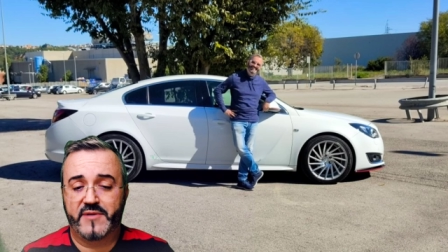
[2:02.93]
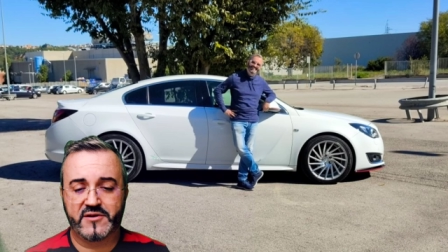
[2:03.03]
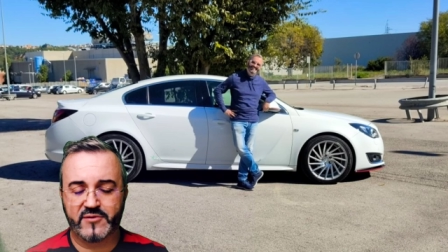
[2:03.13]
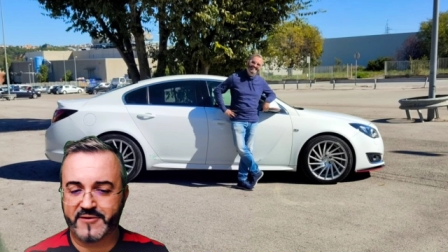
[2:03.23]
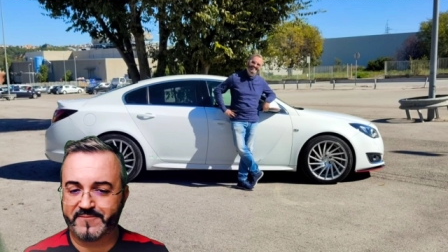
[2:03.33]

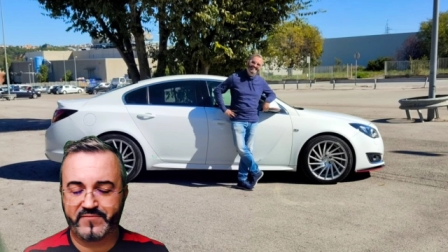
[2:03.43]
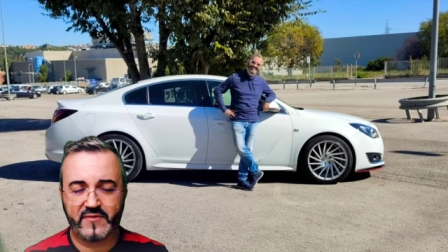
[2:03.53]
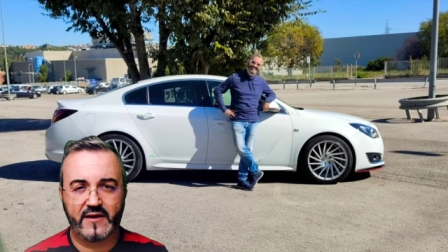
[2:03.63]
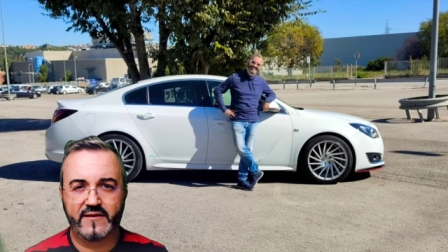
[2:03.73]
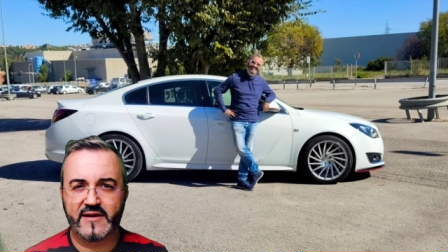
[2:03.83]
pero bueno,
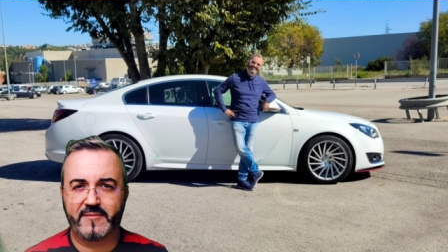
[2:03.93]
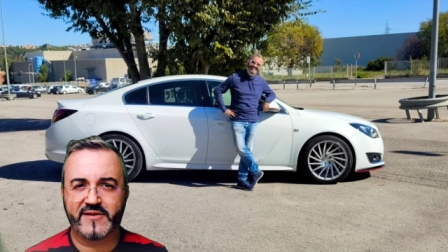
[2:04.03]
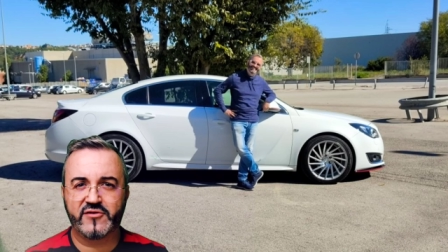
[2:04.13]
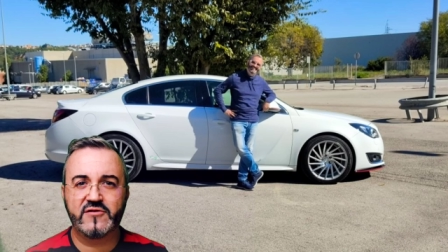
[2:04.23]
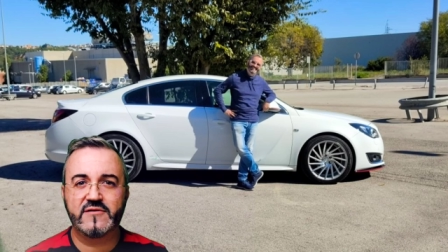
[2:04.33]
ya
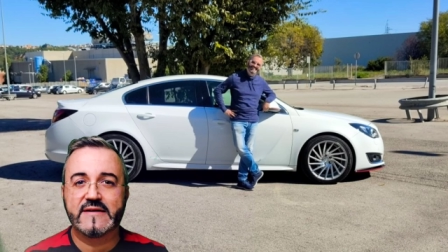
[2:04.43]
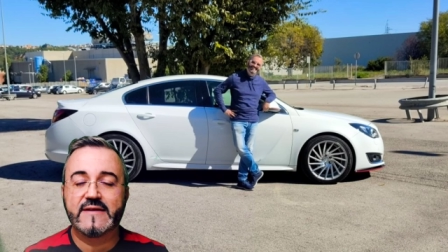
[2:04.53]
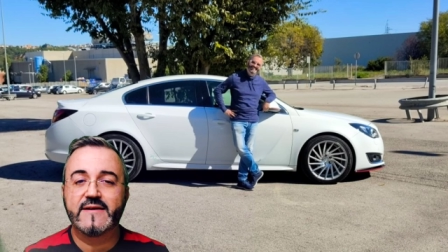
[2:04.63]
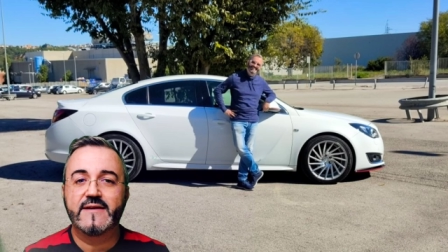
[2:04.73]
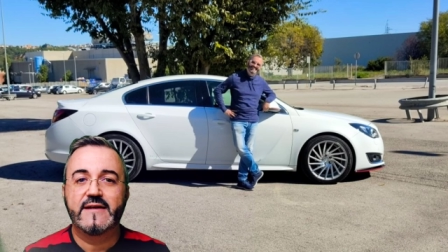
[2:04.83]
pasó.
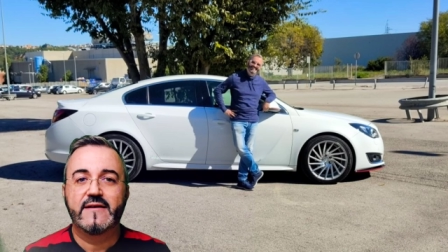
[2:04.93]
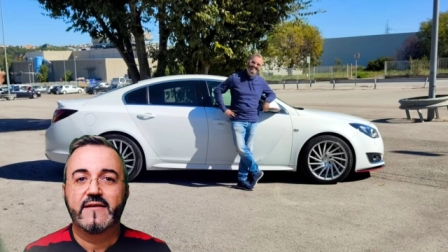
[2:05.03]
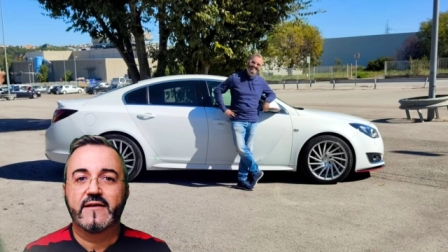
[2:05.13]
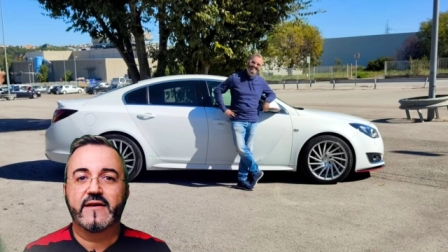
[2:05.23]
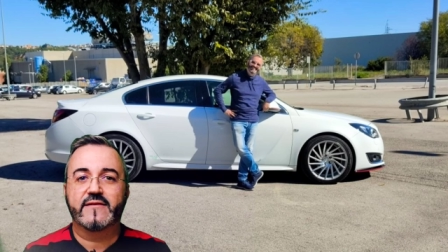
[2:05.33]

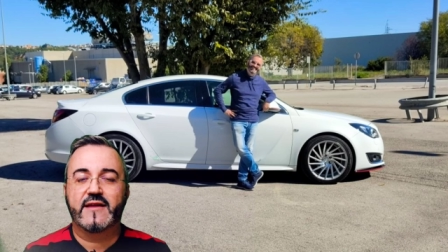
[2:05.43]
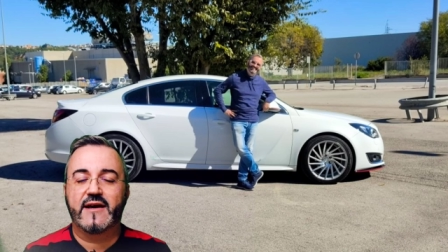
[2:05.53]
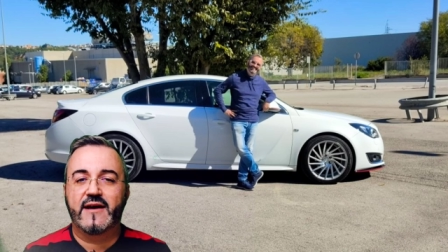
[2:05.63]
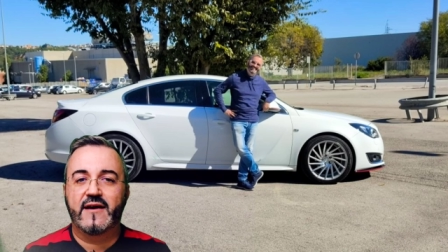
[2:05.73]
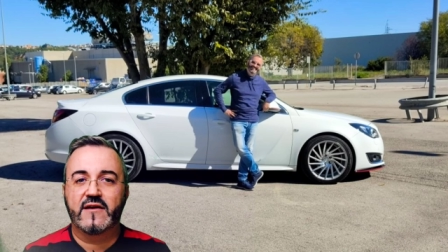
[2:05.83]

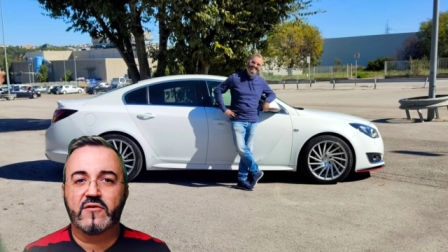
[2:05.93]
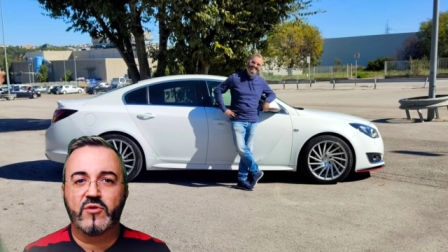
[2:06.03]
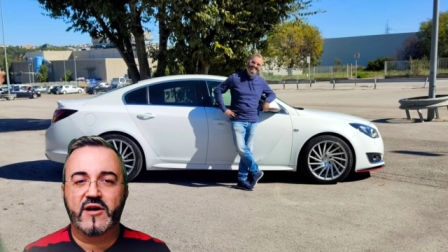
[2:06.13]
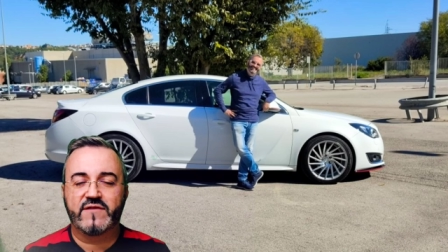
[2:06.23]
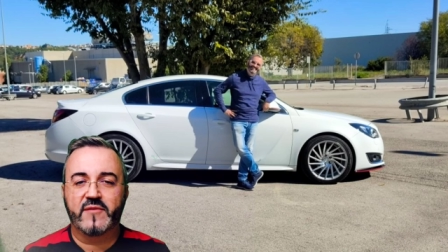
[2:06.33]
Está con
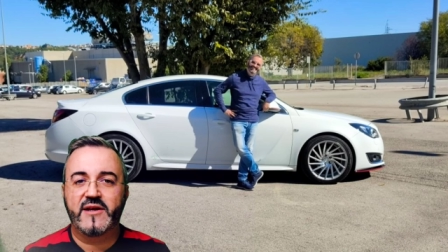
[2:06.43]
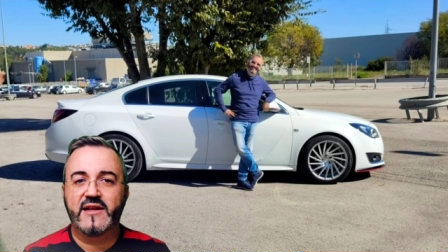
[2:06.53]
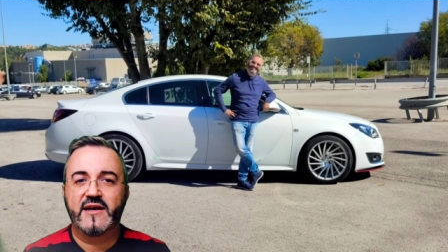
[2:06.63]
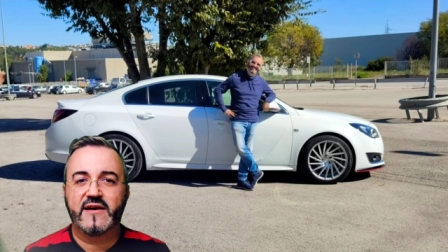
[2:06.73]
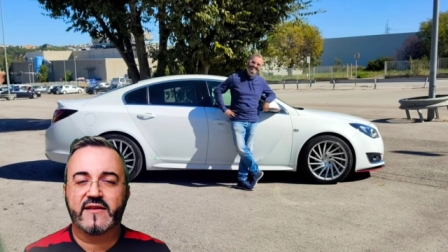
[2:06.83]
buena
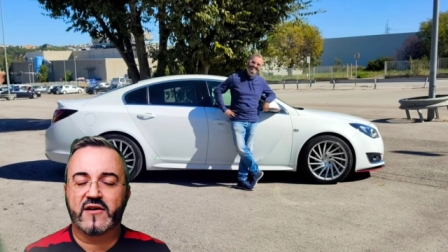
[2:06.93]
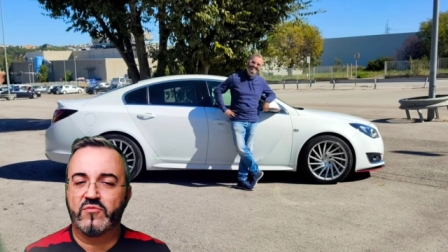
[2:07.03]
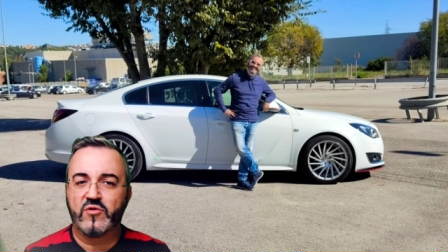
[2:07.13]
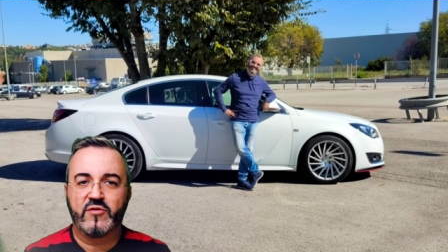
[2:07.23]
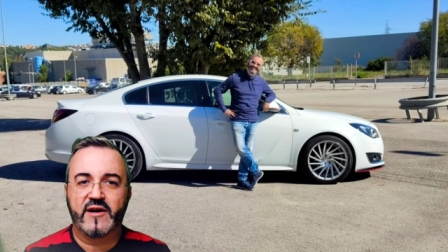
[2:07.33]
familia, está
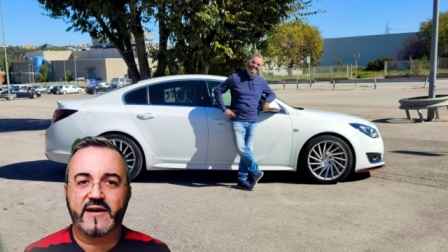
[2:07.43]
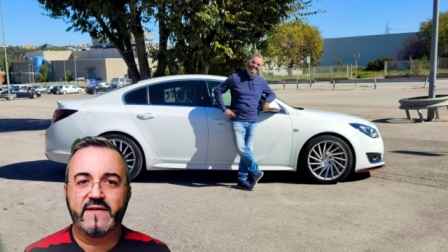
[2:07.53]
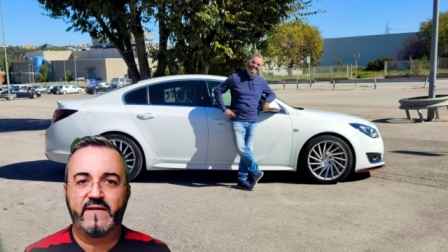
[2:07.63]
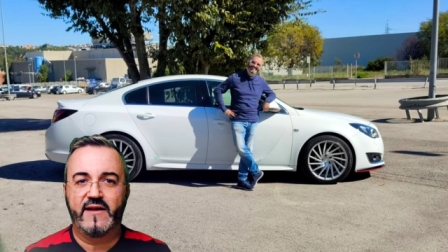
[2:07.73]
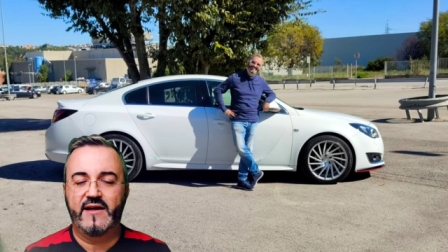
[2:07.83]
con muy buena
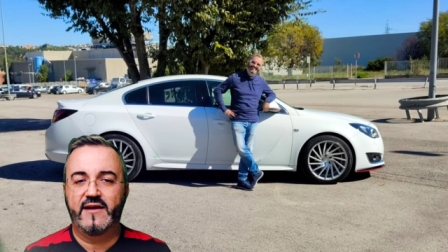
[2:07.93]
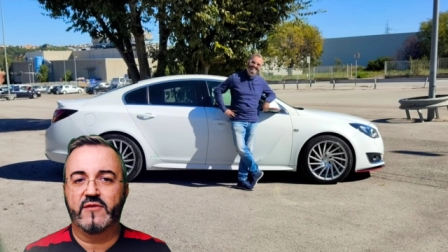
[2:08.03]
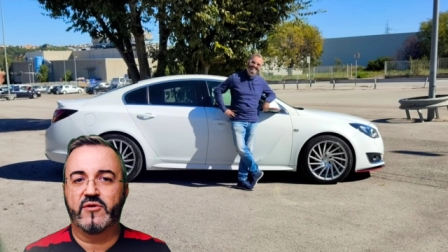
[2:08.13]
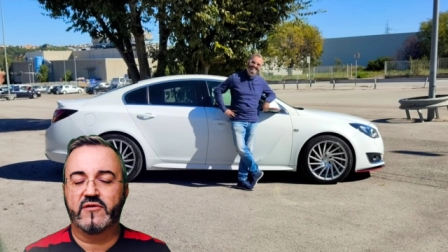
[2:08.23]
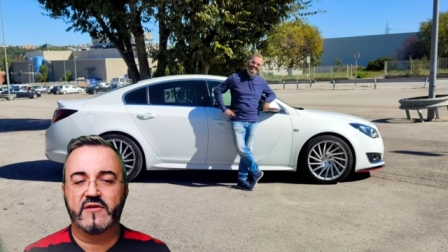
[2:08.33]

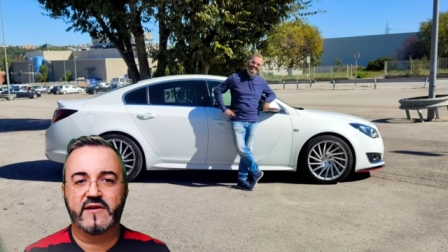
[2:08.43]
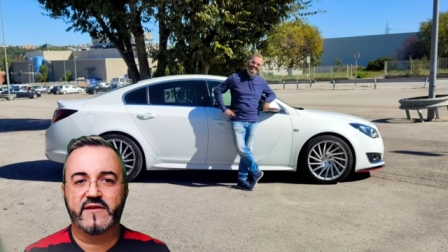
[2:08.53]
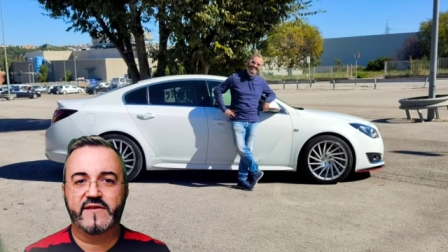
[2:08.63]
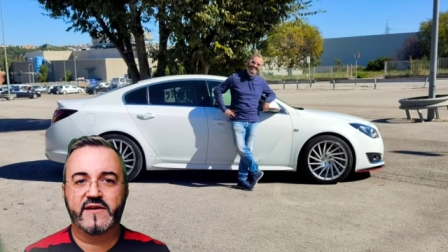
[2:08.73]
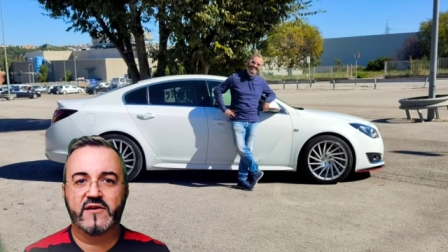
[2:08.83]
gente y bueno,
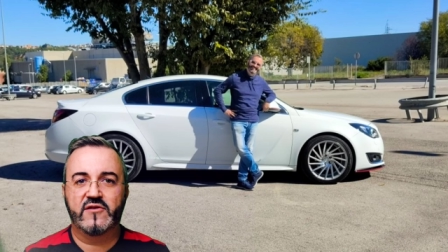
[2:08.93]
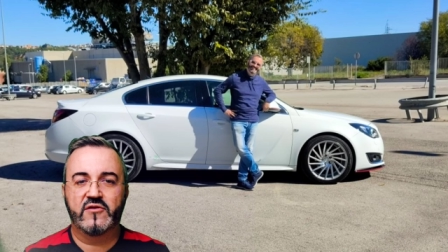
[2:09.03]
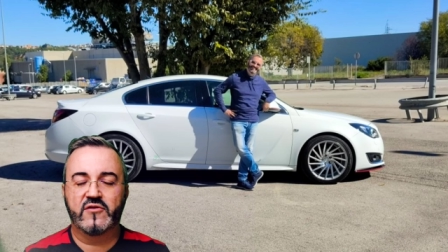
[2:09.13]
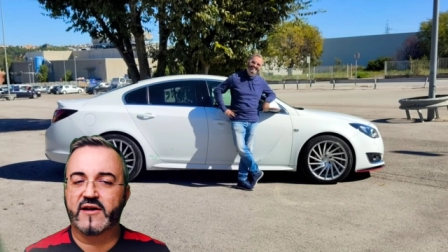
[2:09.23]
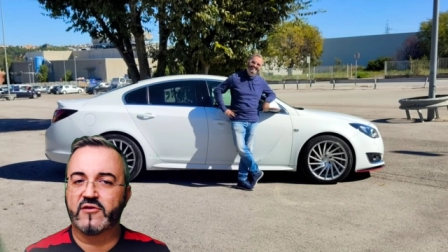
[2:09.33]
les
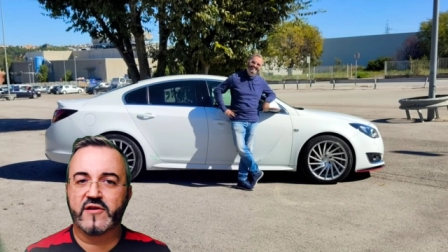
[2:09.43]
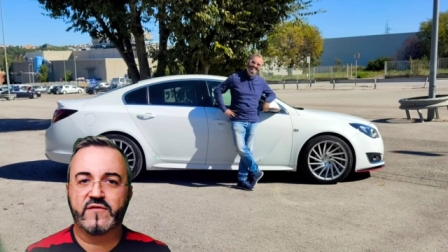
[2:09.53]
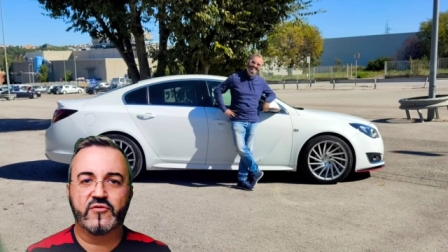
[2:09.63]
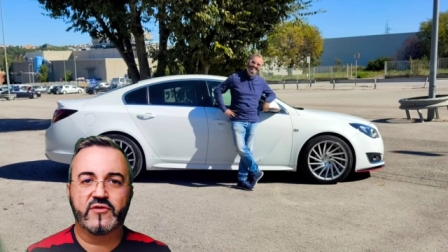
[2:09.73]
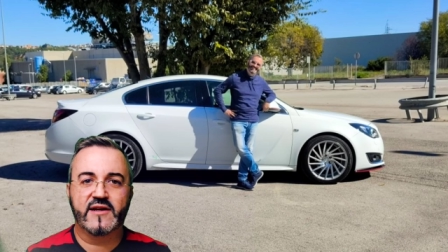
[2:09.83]
deseo que lo
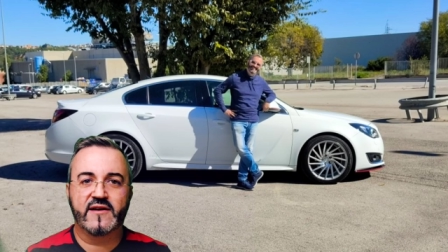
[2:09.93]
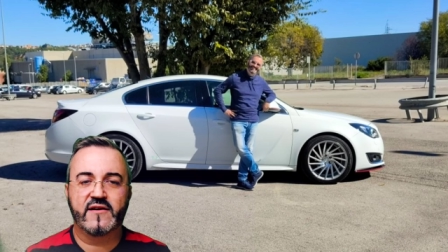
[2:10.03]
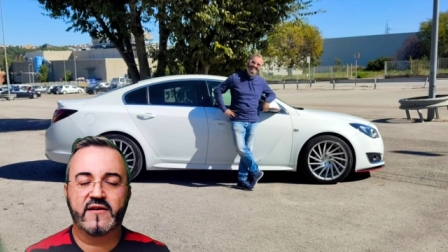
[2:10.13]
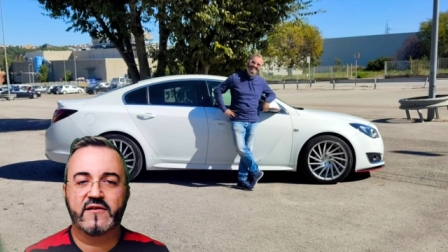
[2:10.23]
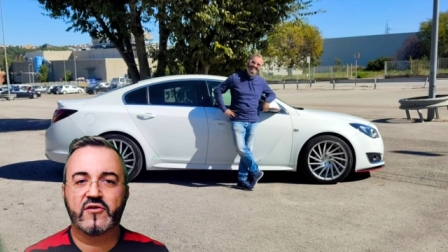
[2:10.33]

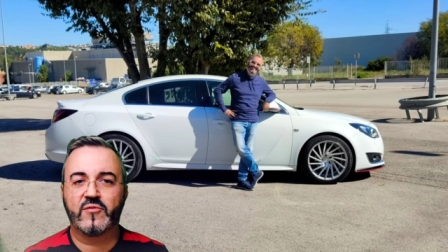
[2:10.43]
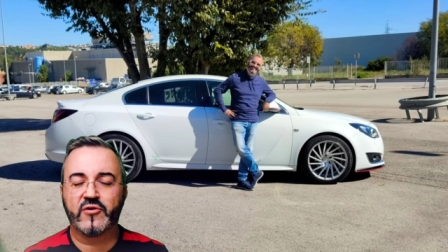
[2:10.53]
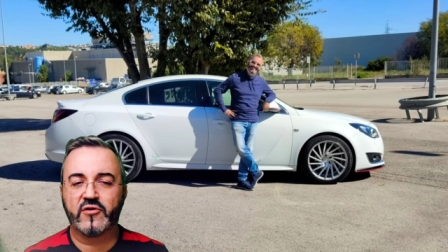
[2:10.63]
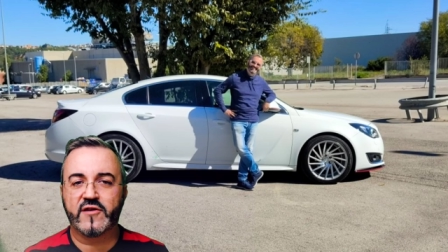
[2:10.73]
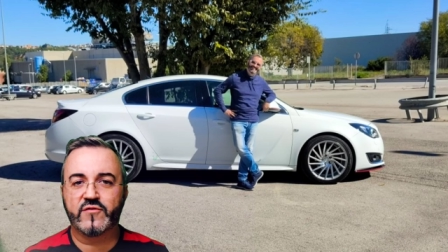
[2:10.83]
disfruten
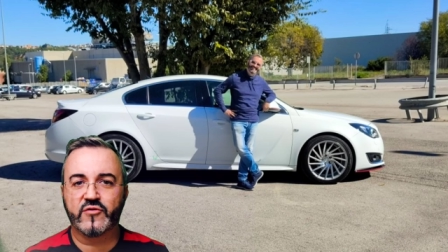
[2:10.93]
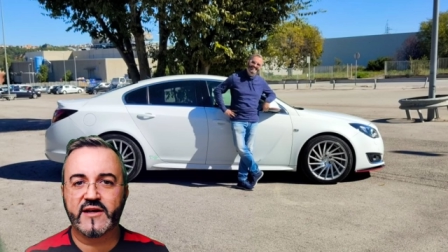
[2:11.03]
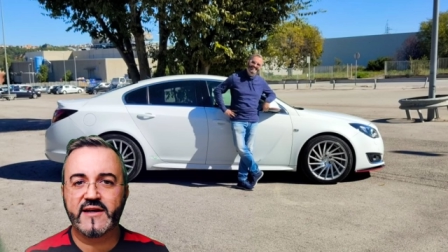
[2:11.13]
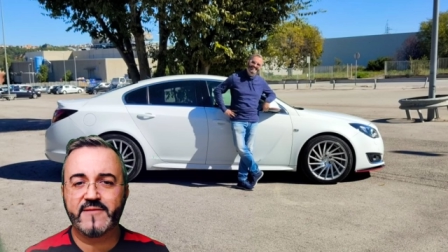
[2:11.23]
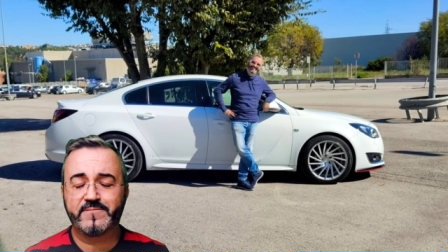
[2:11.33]
como yo lo
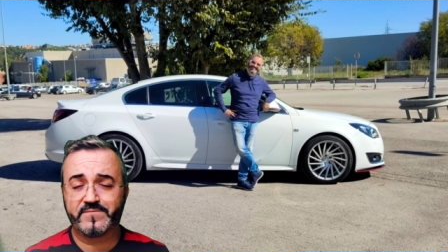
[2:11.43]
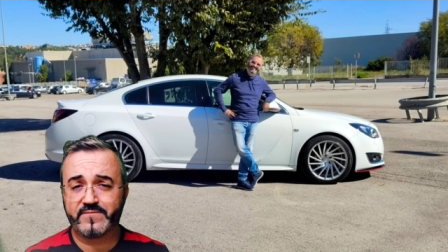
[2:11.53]
disfruté.